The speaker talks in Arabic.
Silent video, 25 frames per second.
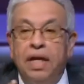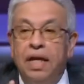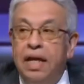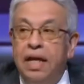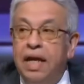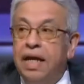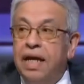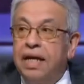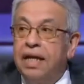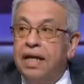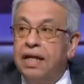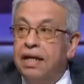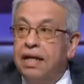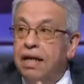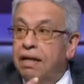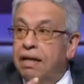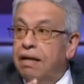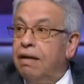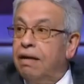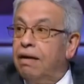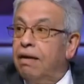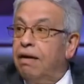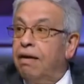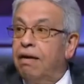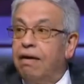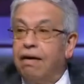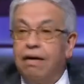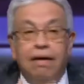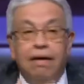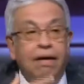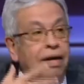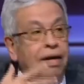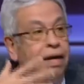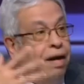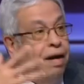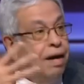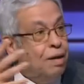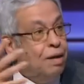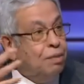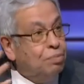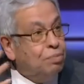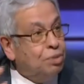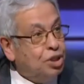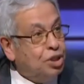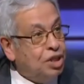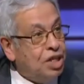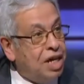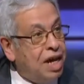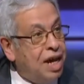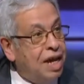لكن أنا لا أرى لا أرب
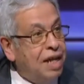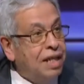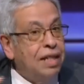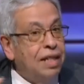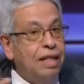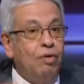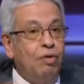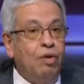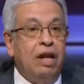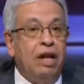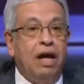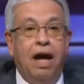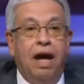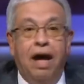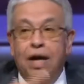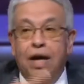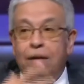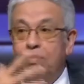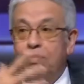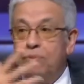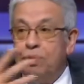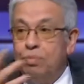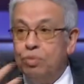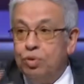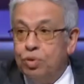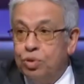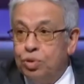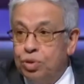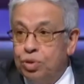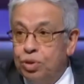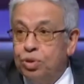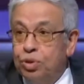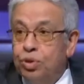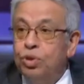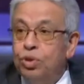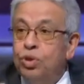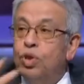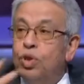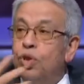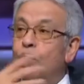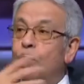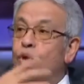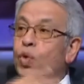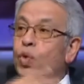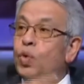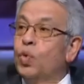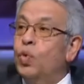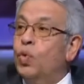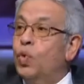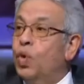جهات ولا حرب مدن
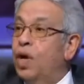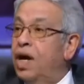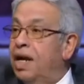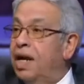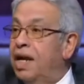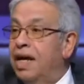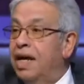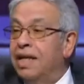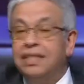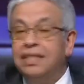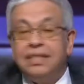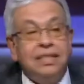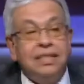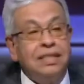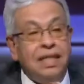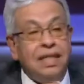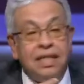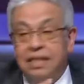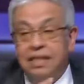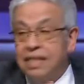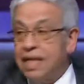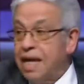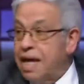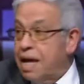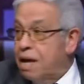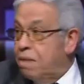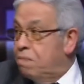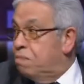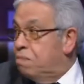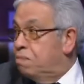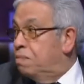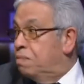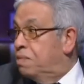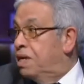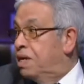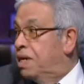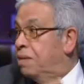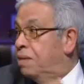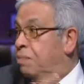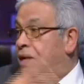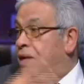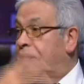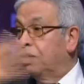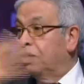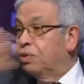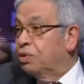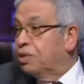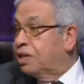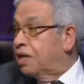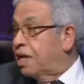ولا استخدام
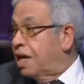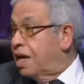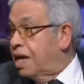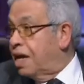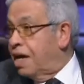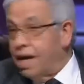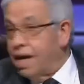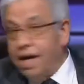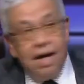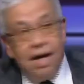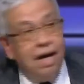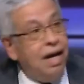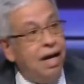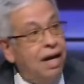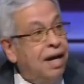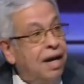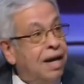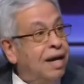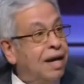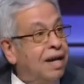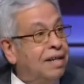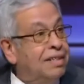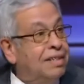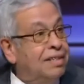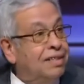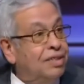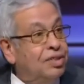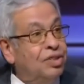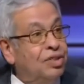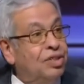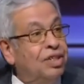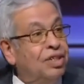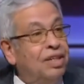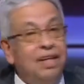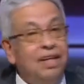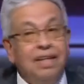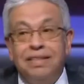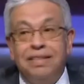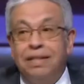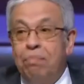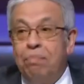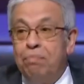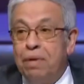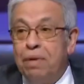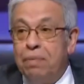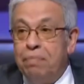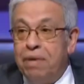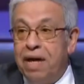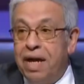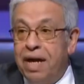لمالوتكا آه، ضد
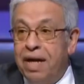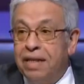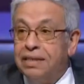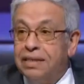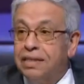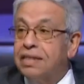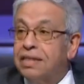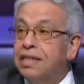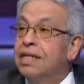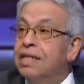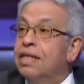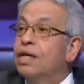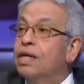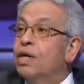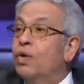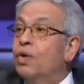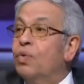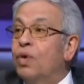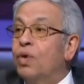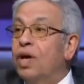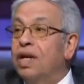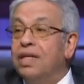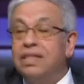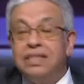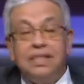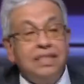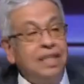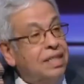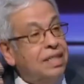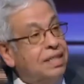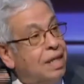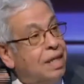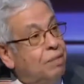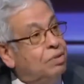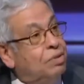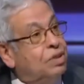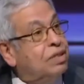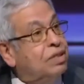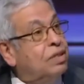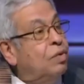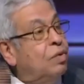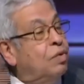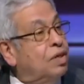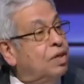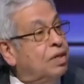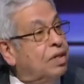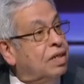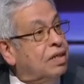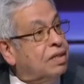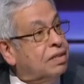الدبابات ولا استخدام
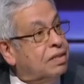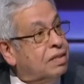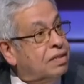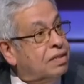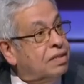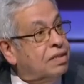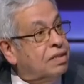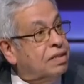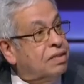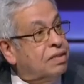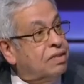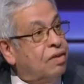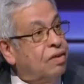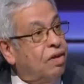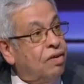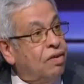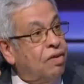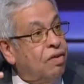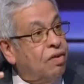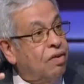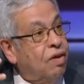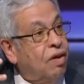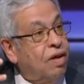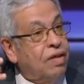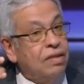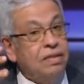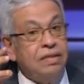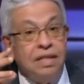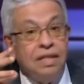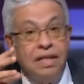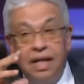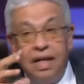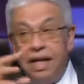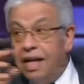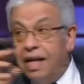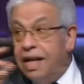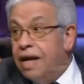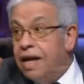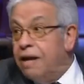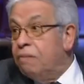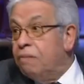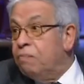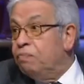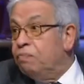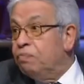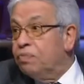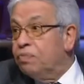الصواريخ ضد الطائرات إلا